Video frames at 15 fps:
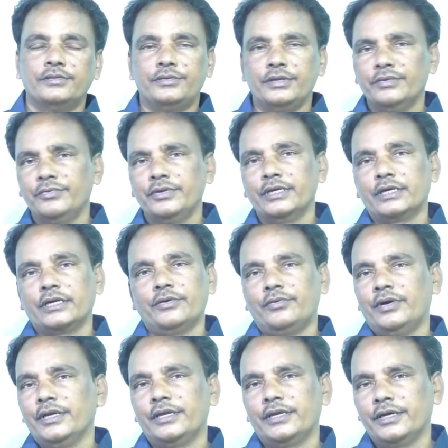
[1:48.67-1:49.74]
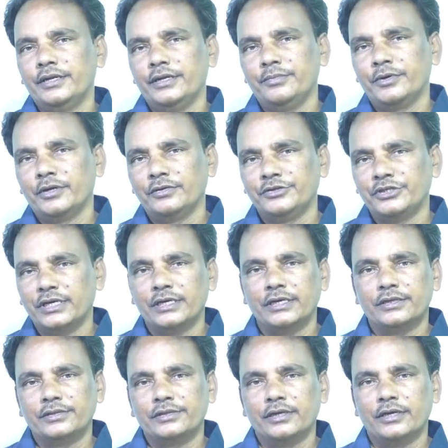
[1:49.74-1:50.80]
దేవుని యొక్క వాక్యాన్ని మనం
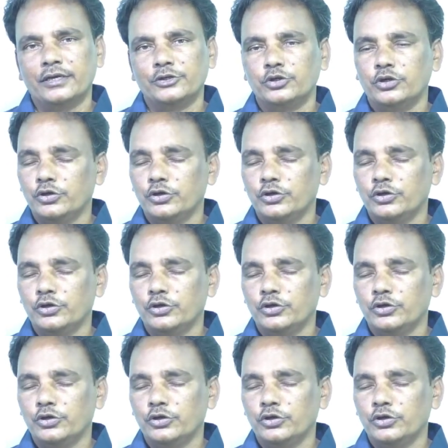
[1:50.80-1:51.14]
జాగ్రత్తగా